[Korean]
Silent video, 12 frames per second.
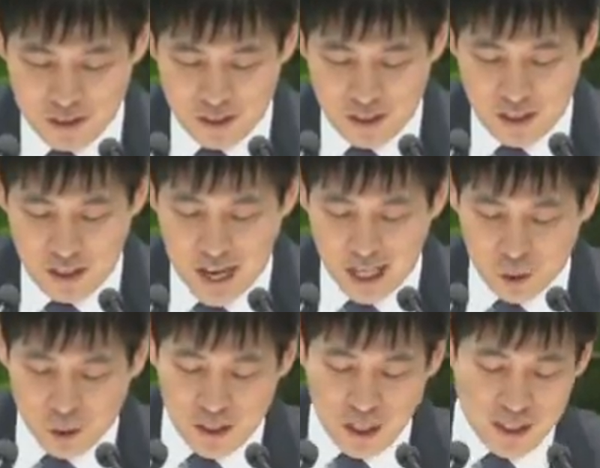
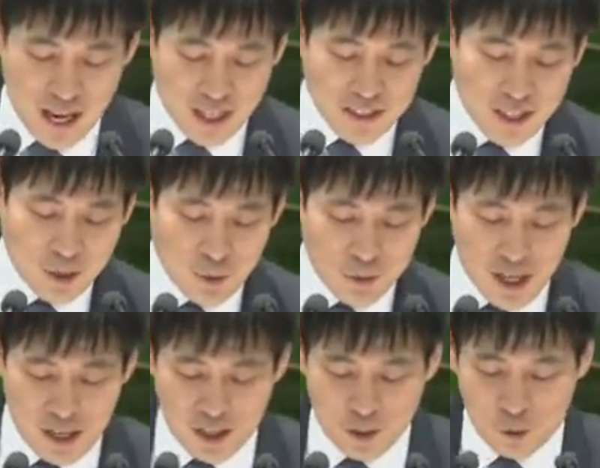학교를 다니는 학생으로
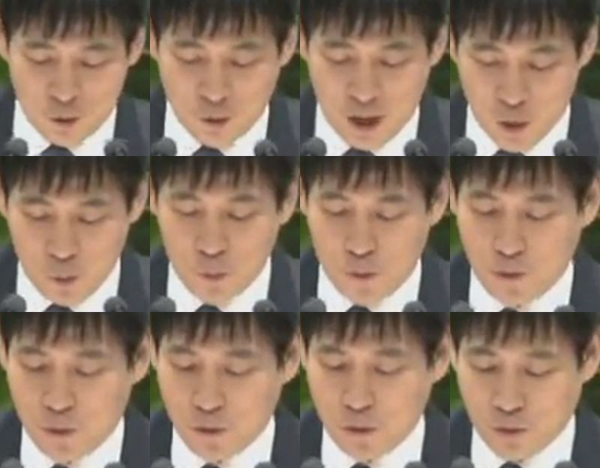살기도
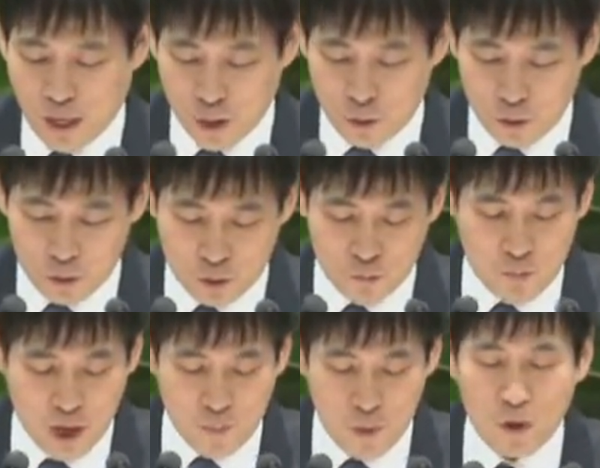하고 또한 학교를
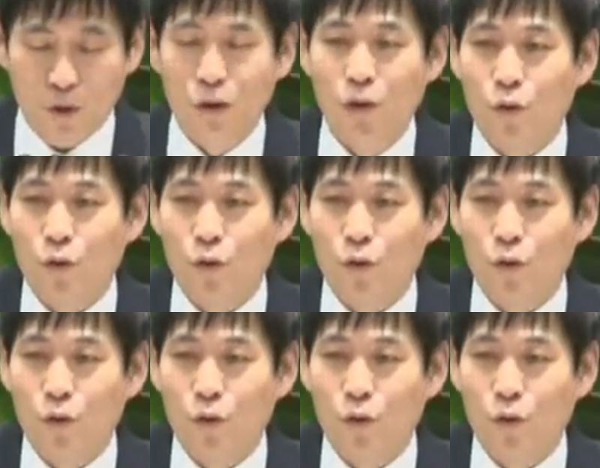준비하며